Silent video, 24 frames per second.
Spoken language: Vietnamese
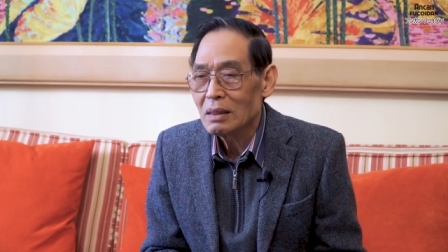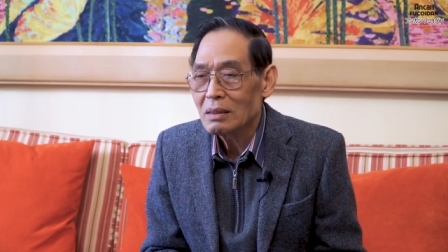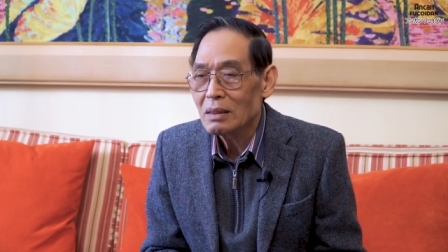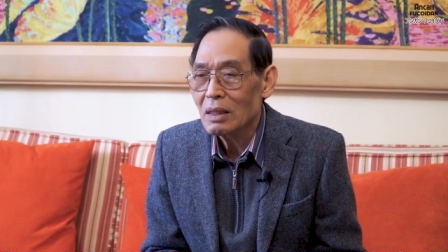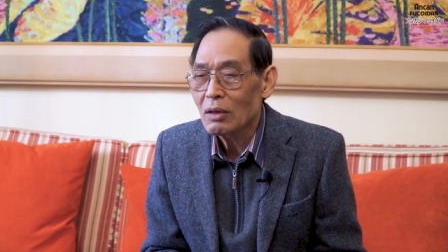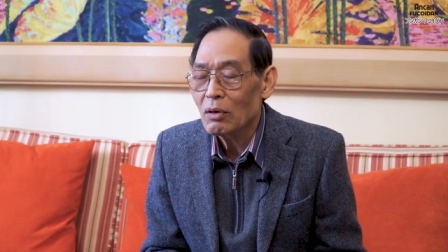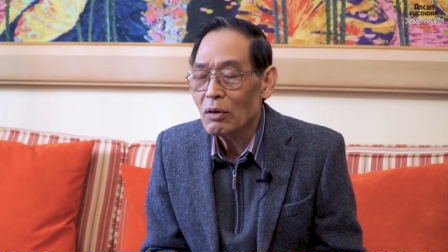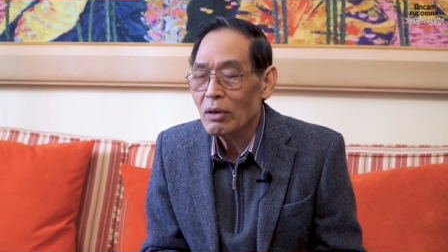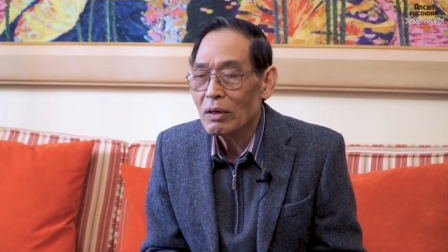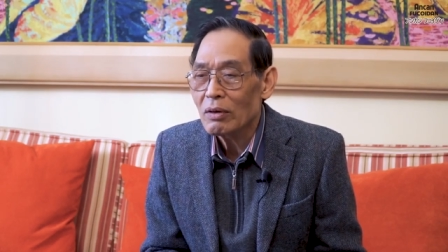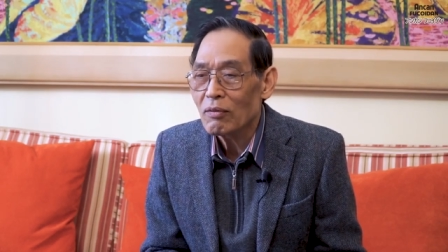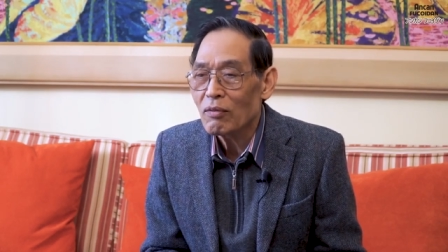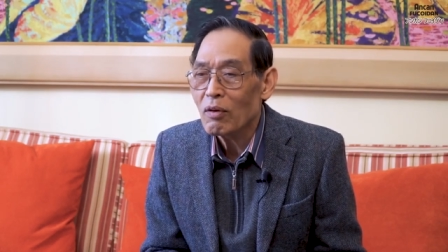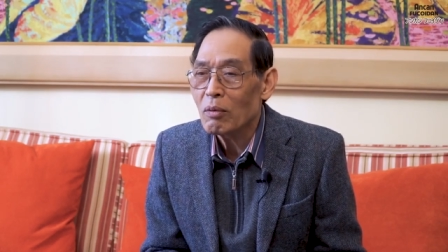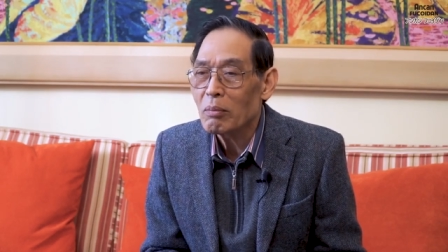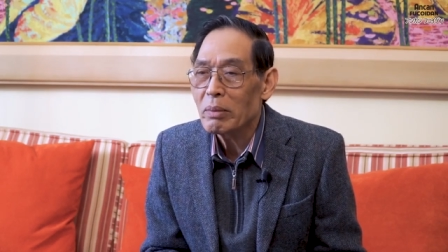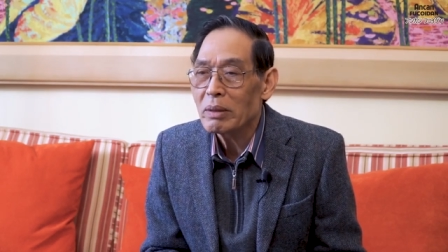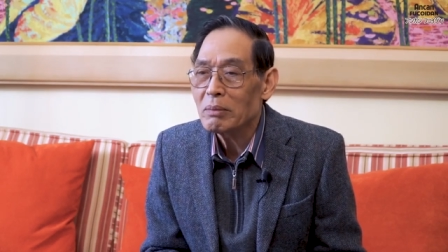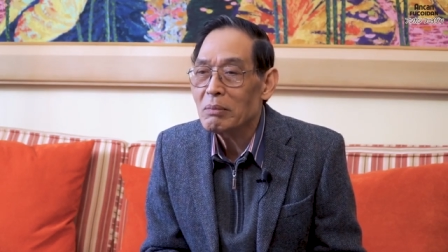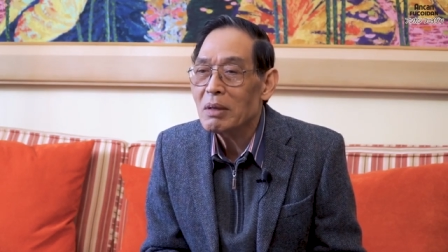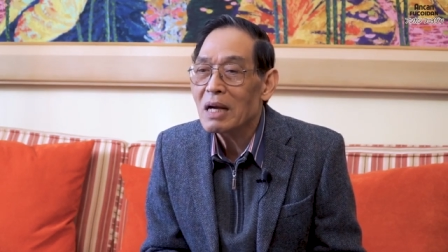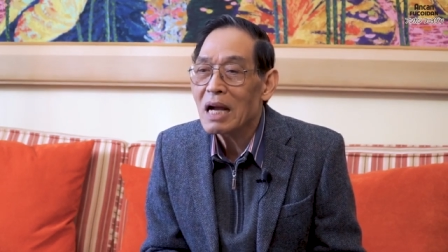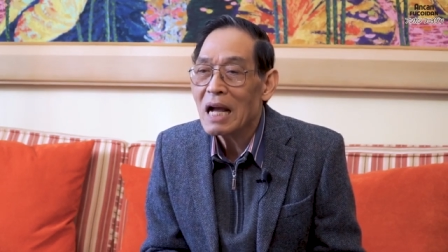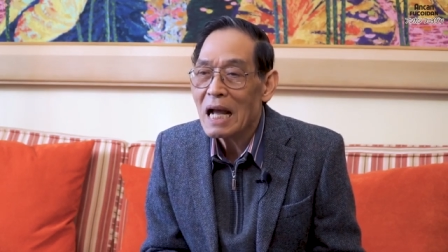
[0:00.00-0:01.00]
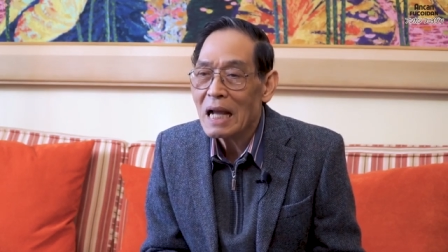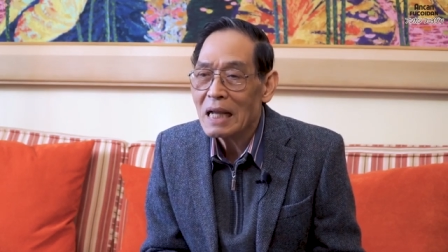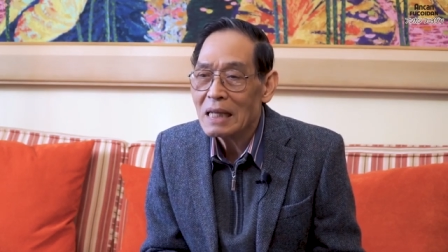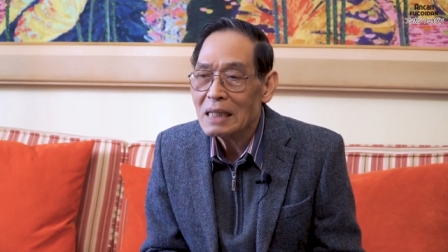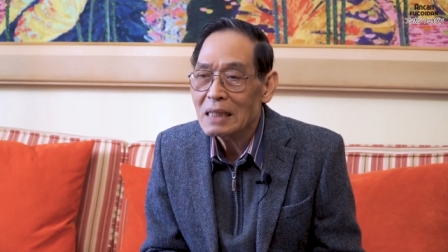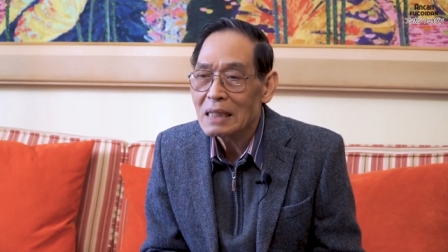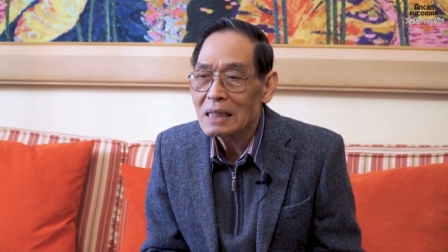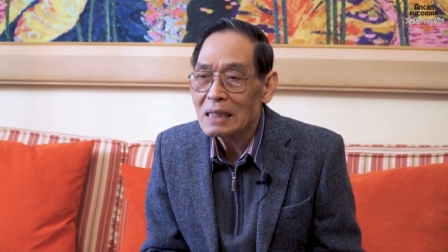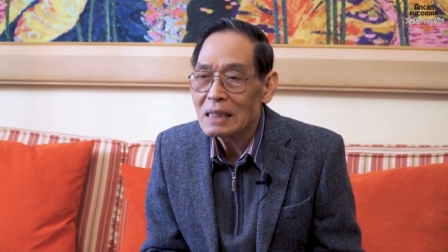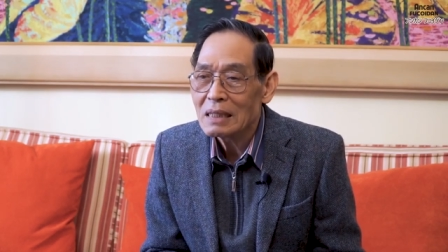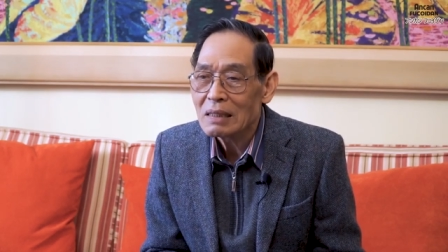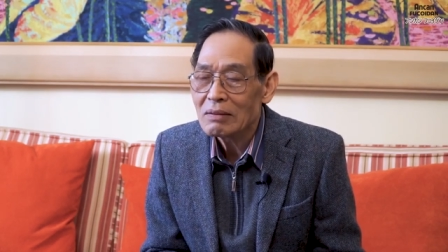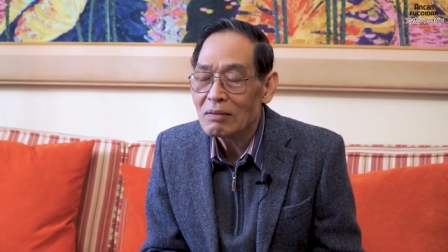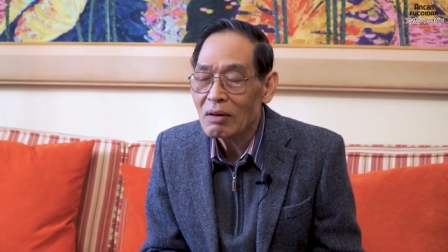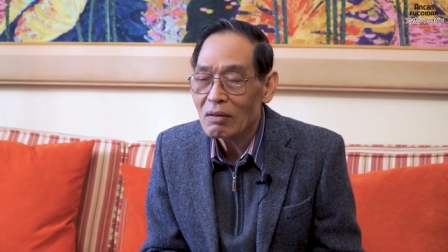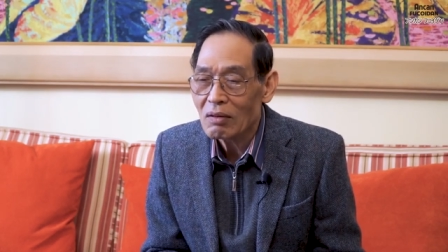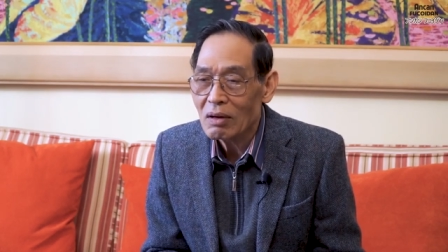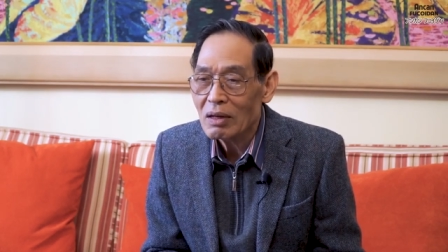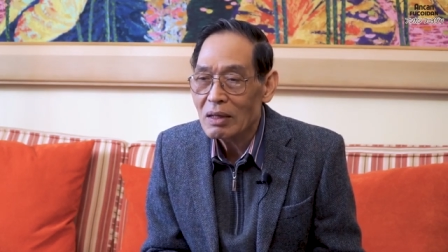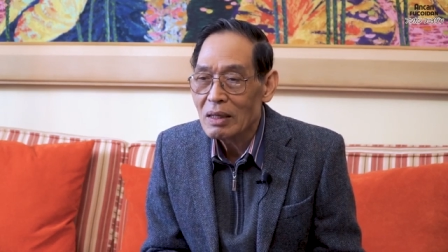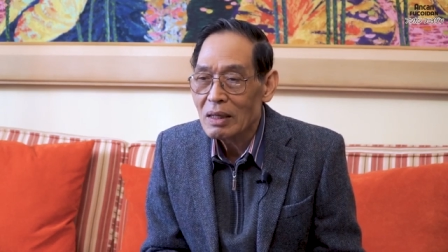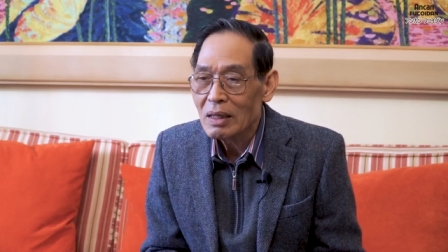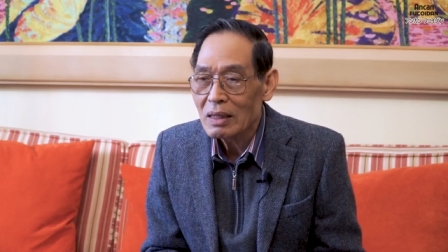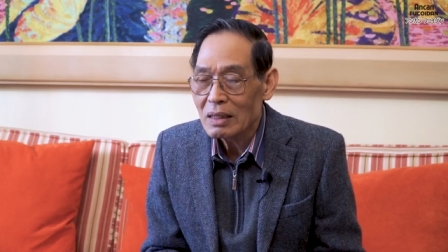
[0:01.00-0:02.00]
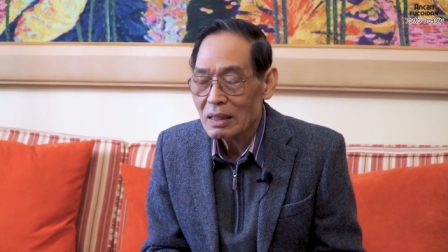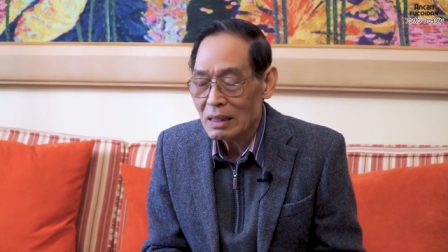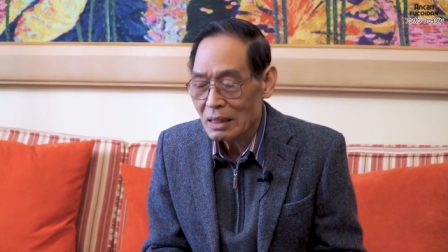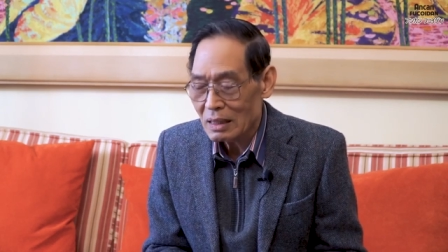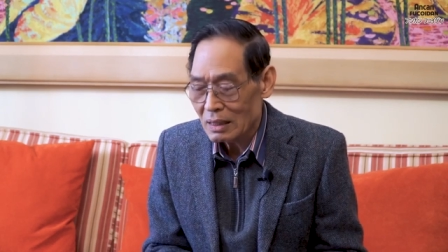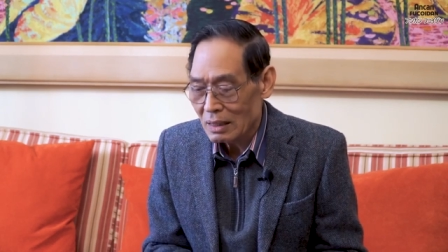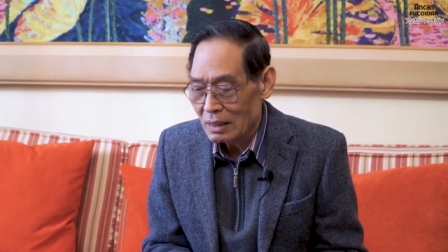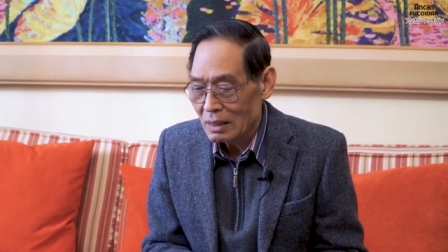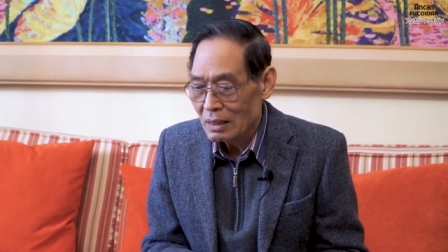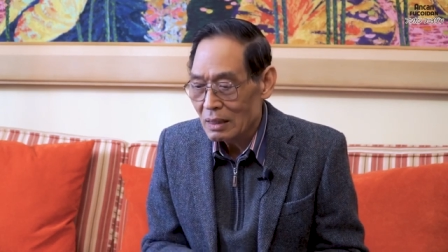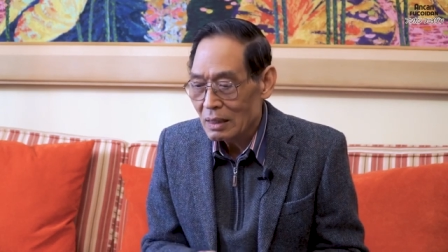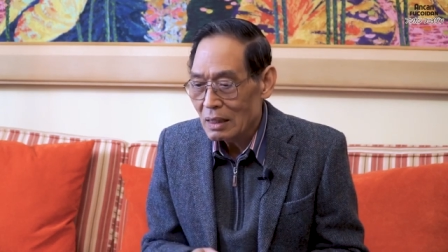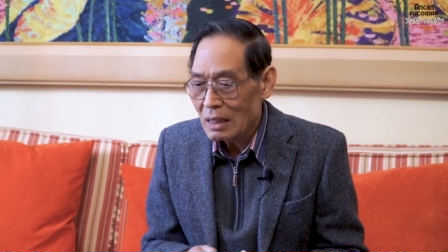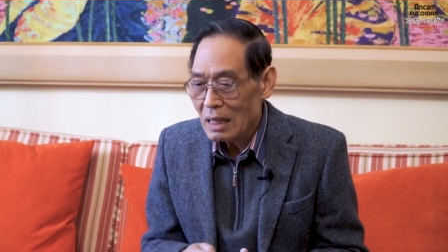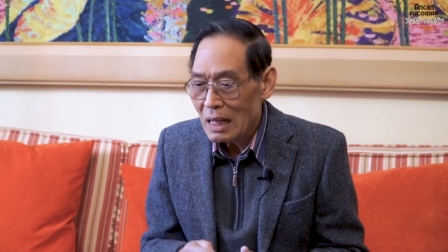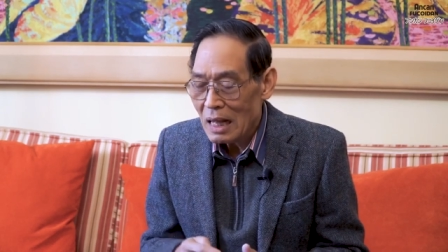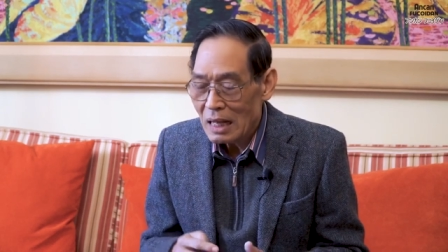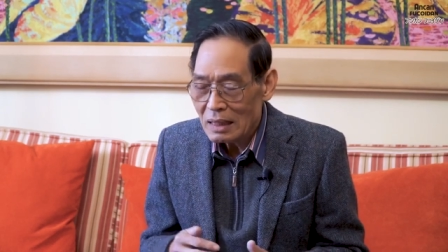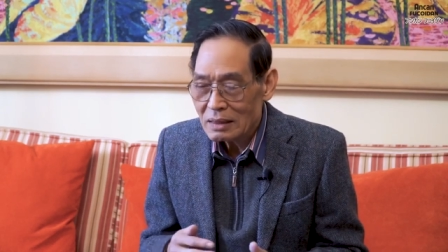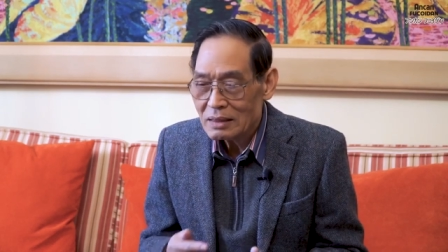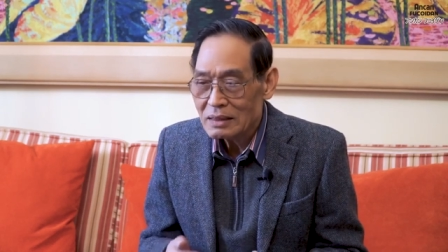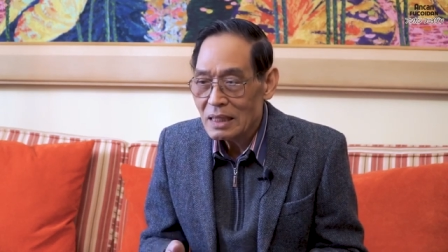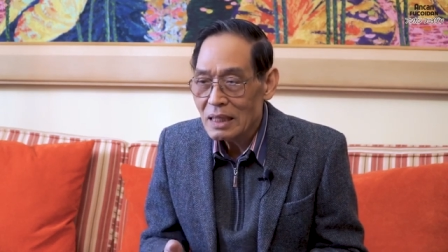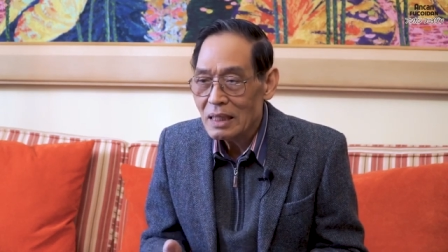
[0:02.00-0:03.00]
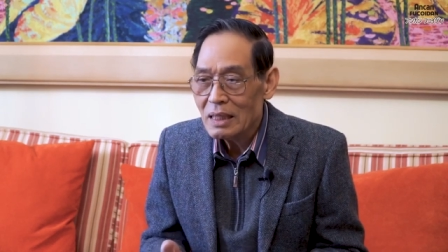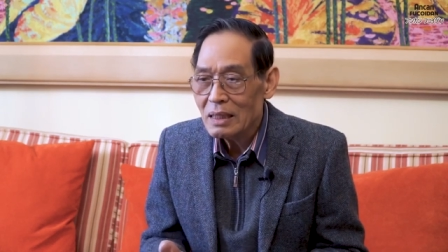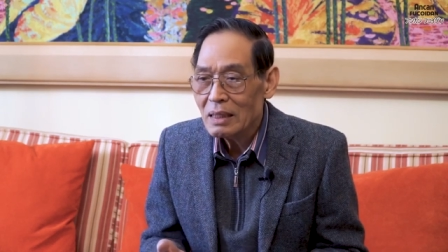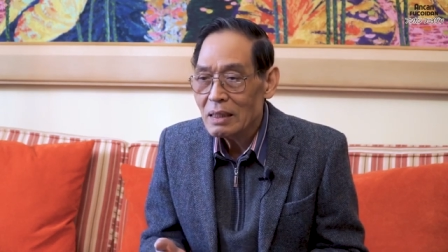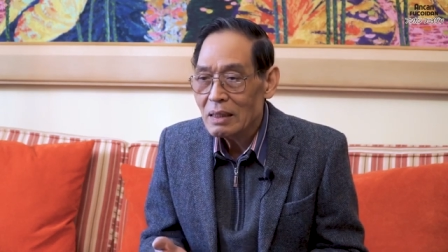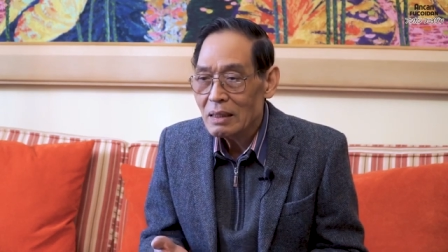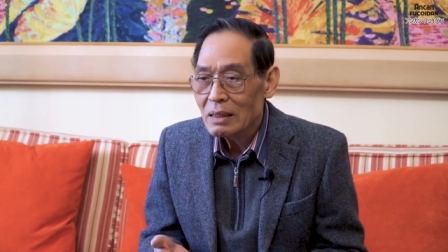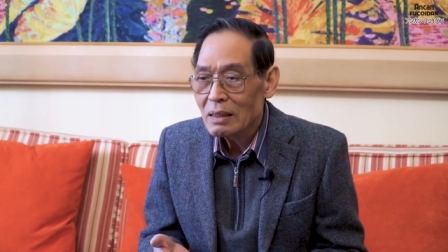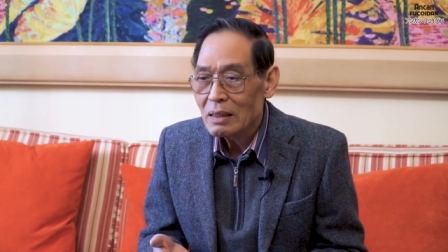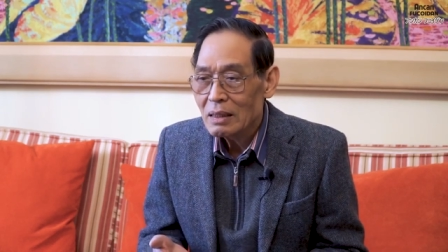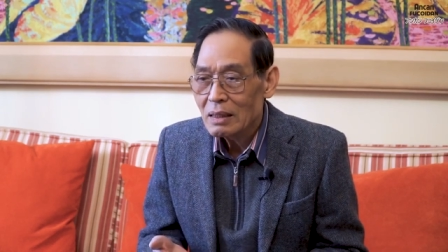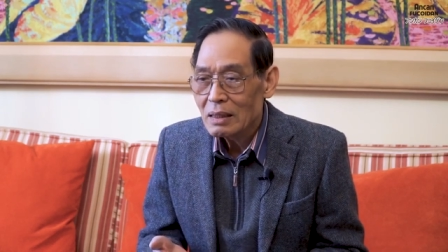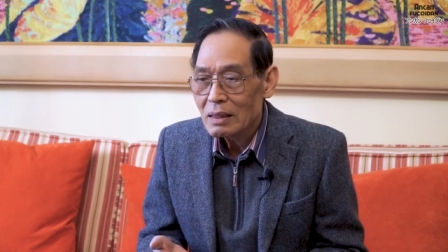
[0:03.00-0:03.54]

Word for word: ta gọi là phòng bệnh bước hai không ạ là hạn chế